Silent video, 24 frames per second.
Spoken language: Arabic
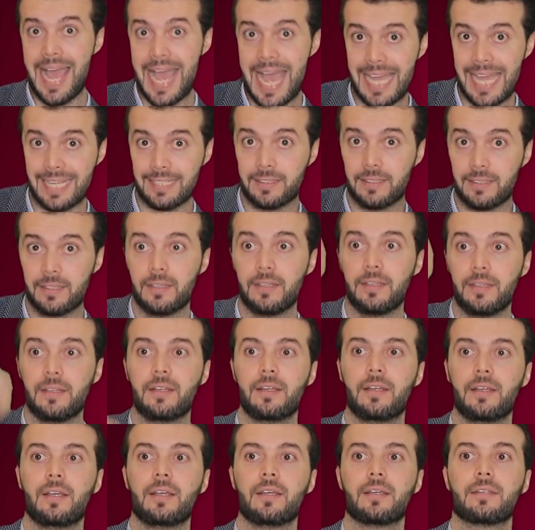hat
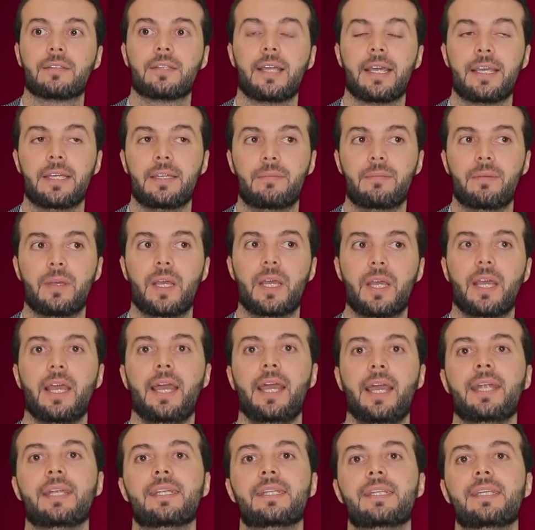طيب
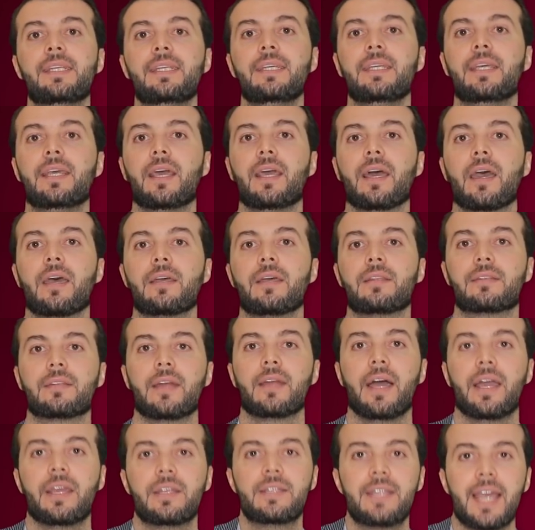عندي
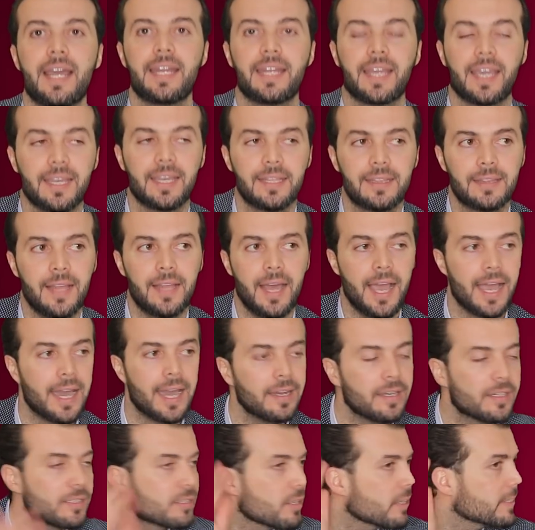قطة إيش يعني قطة؟
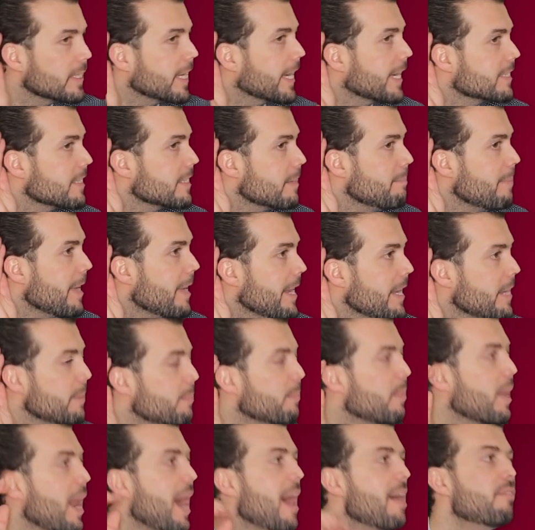علي صوتك سمعني
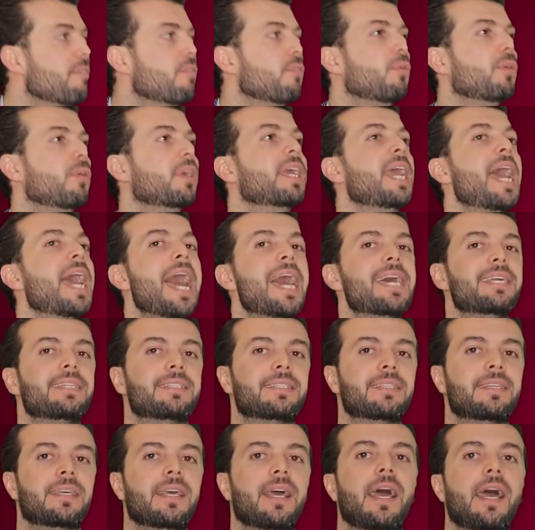برافو
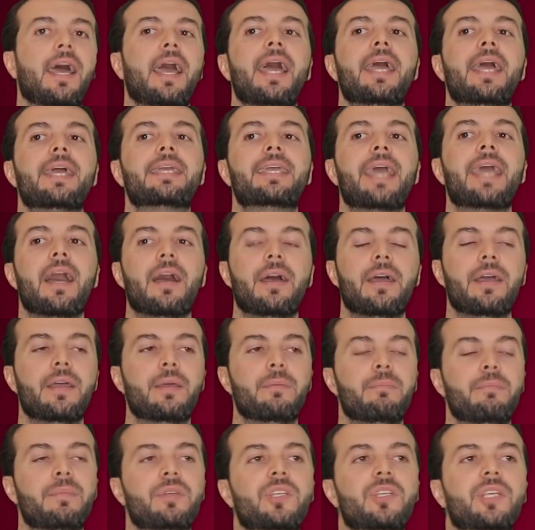cat cat
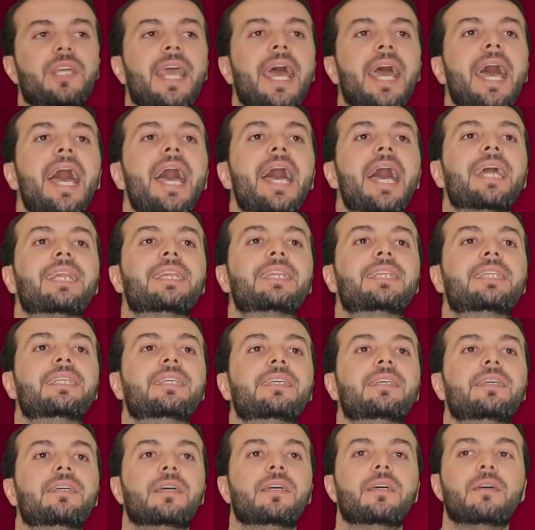مش cat
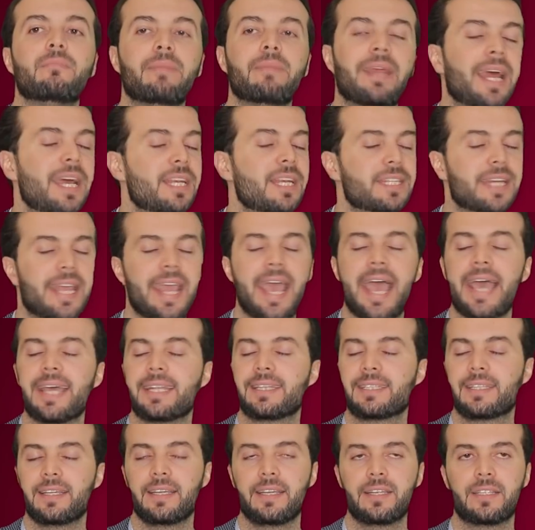منهاش
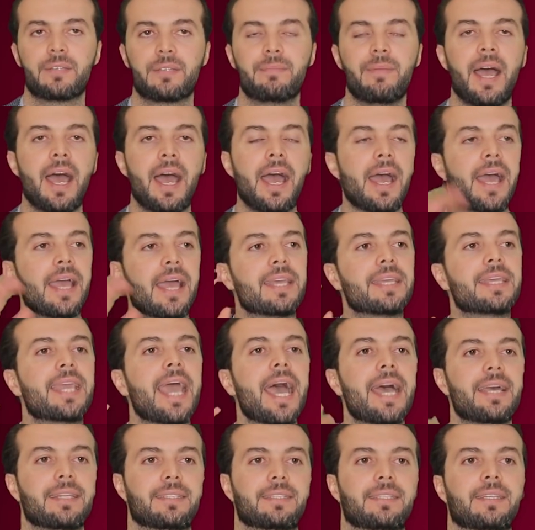cat اسمها
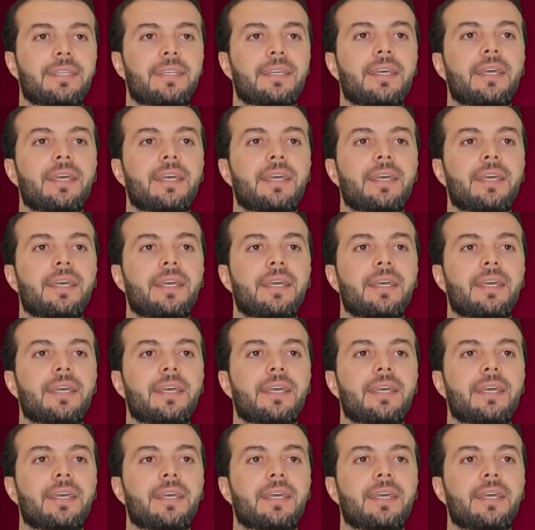cat